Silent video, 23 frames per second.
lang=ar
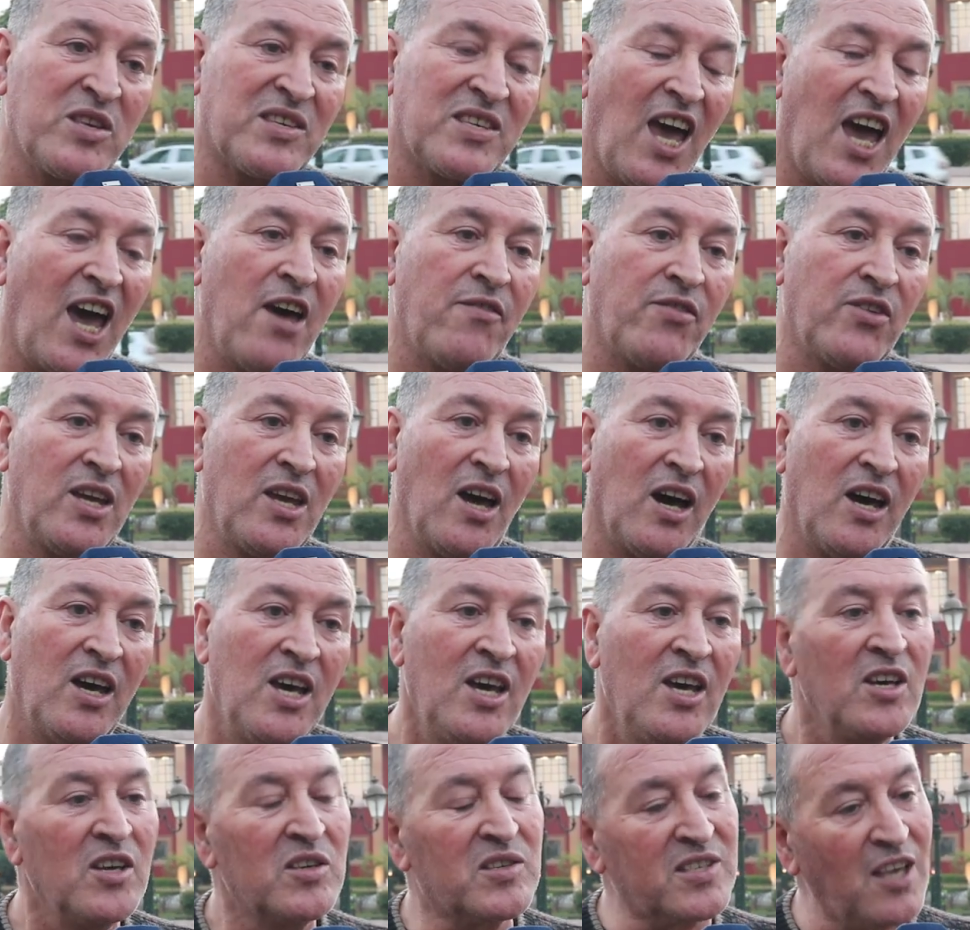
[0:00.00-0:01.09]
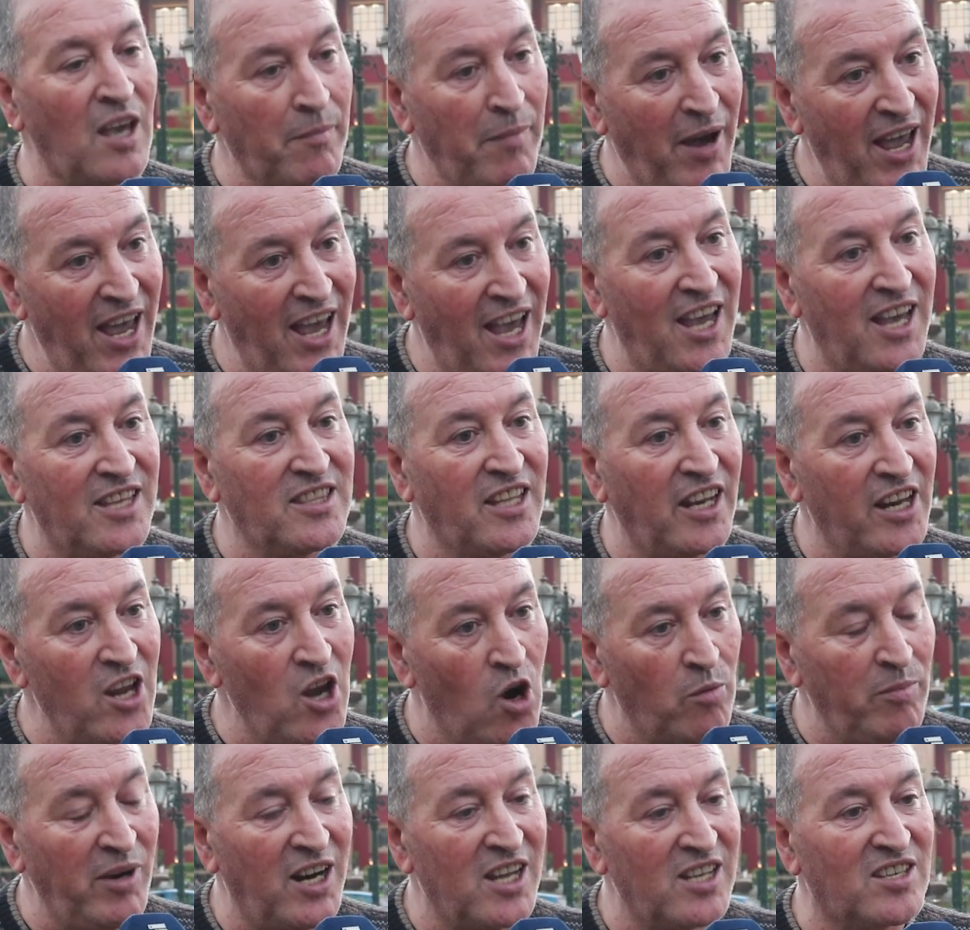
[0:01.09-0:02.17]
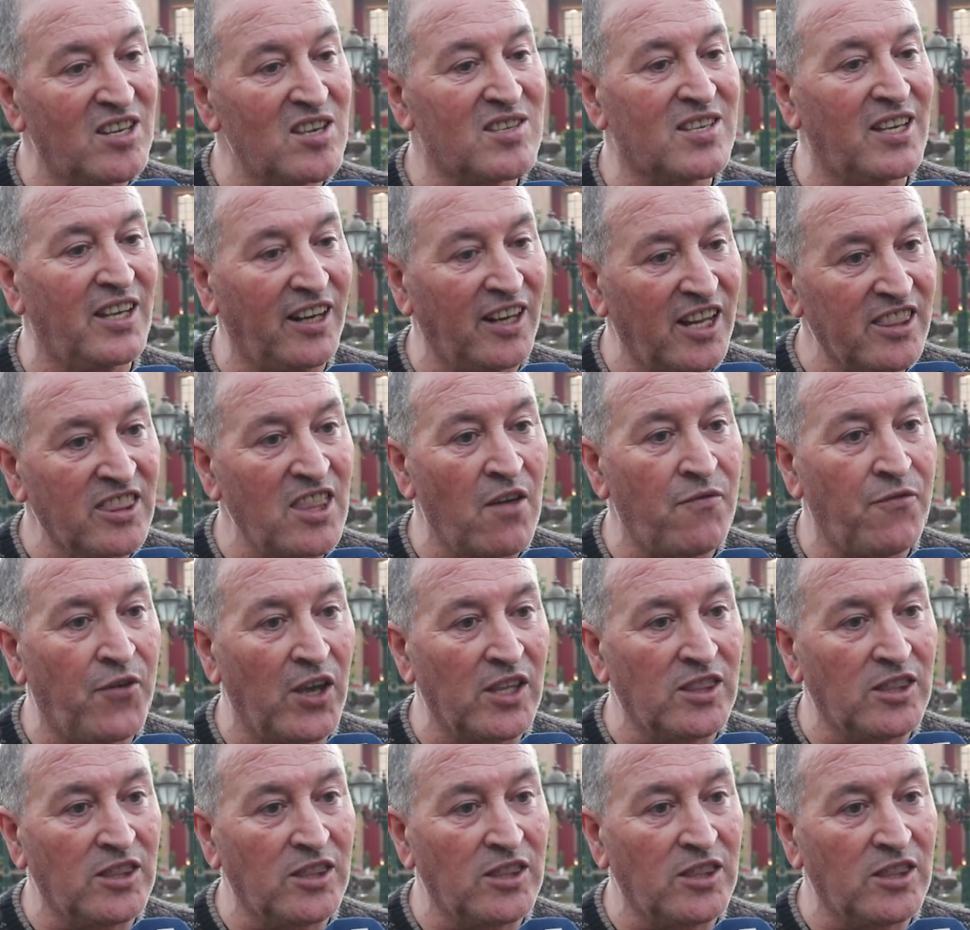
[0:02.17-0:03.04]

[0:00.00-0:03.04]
الصحفيه صباح هذا اليوم التي سلطنا فيه